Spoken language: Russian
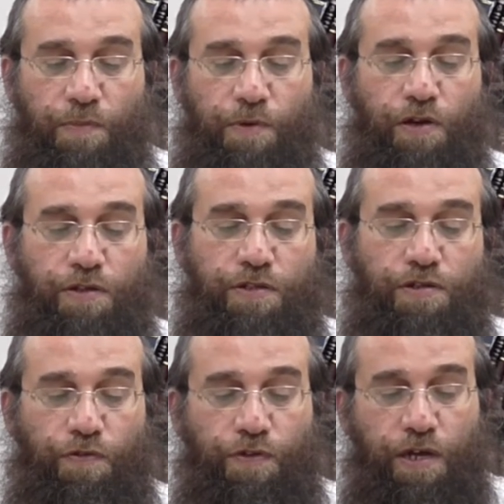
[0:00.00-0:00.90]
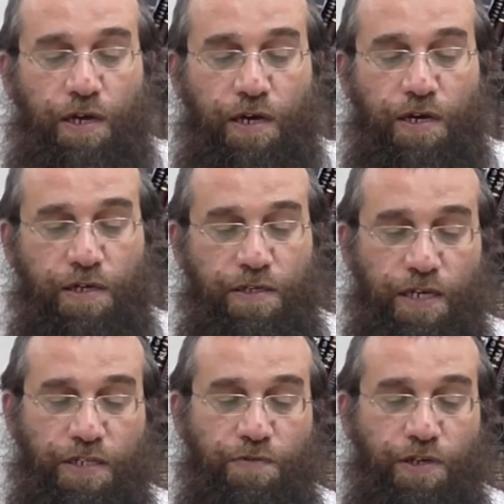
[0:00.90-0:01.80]
Берон Нестрофин.
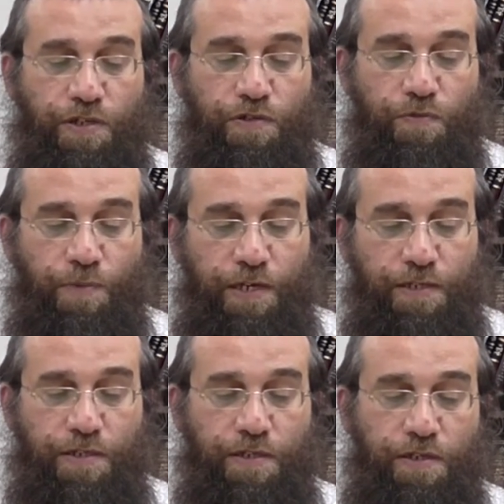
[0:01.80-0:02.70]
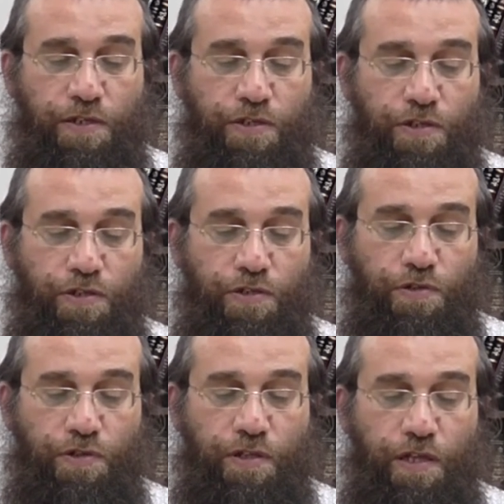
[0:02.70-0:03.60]
Дальше вещь у майсер ришен
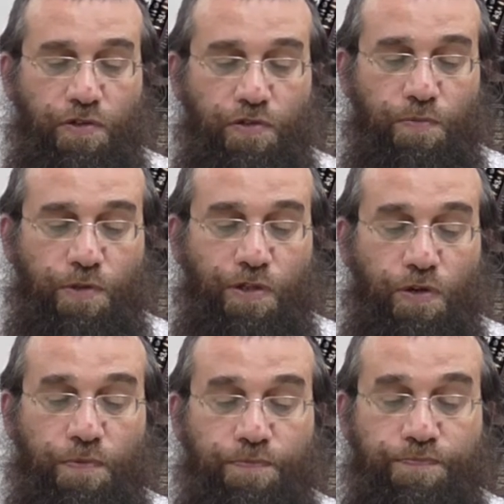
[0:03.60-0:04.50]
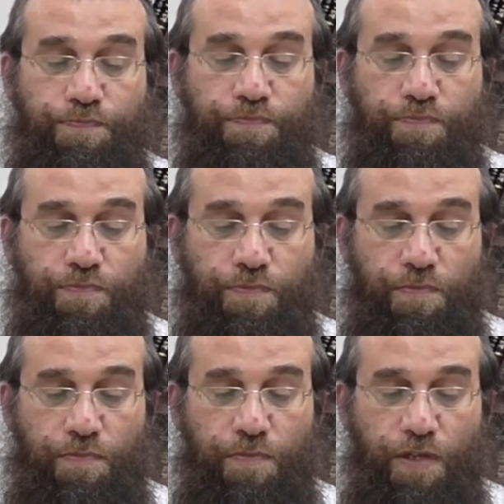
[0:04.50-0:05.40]
шелони тлат румато.
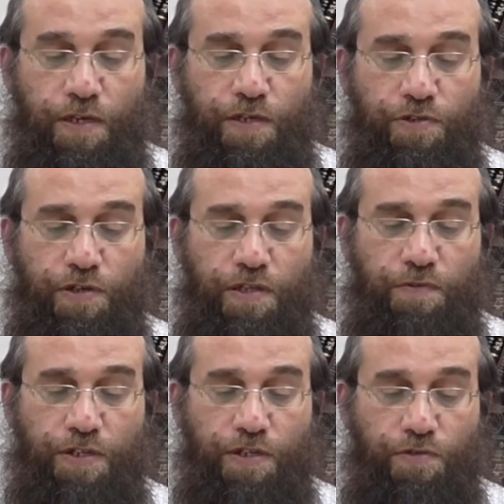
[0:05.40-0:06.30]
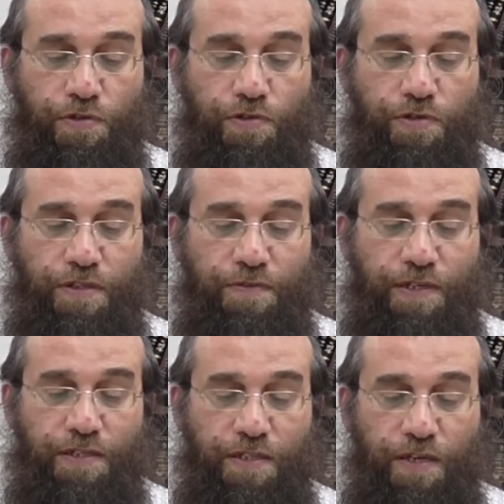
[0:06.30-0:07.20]
Еще одна вещь, которая тоже
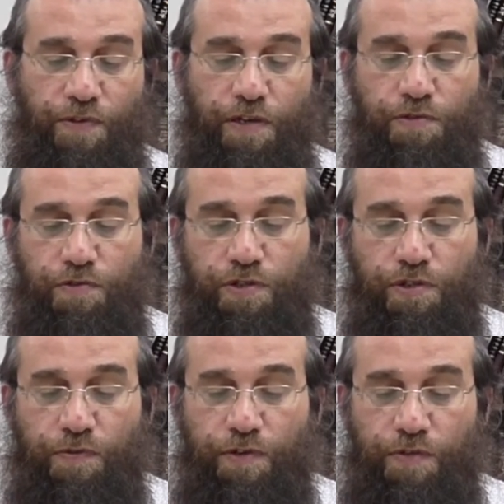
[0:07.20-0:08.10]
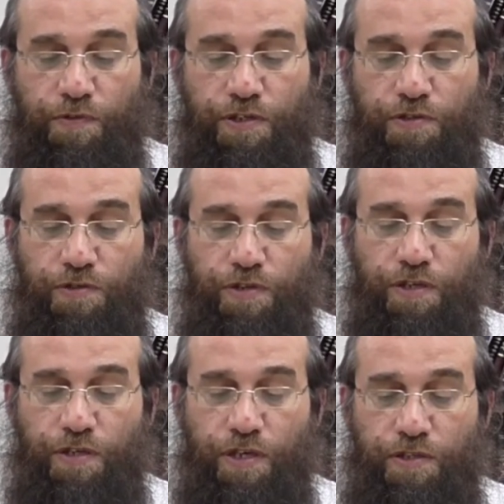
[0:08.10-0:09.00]
называется тевель. Тоже тевель это вещь, которая
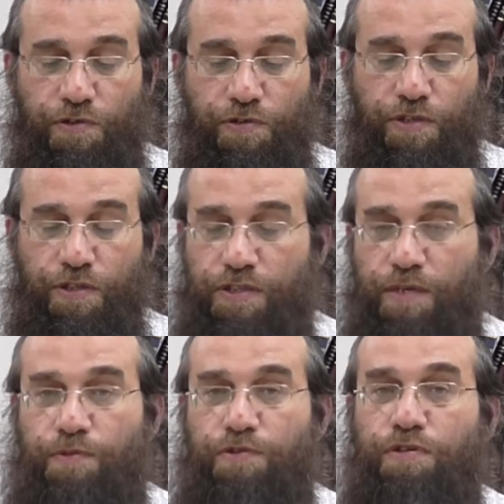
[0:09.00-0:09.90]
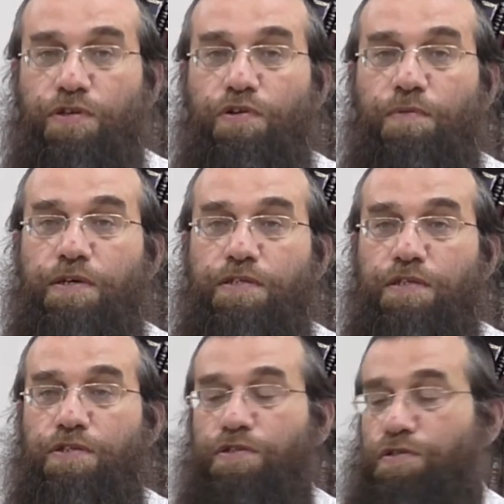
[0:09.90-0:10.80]
не отделенная. Это самое, что это такое майсер
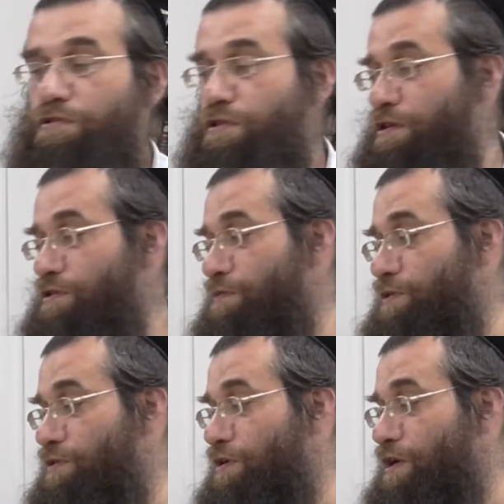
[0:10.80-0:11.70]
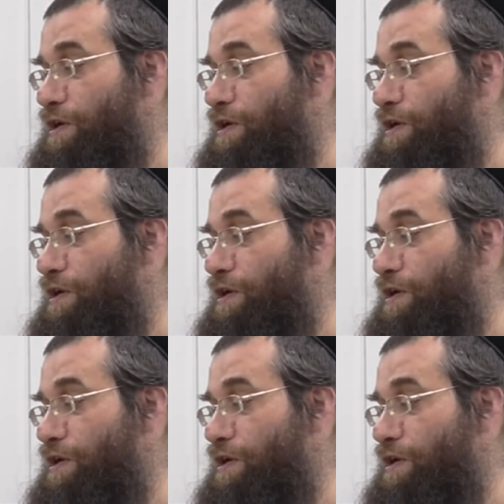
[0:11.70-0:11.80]
ришен шелони тлат румато.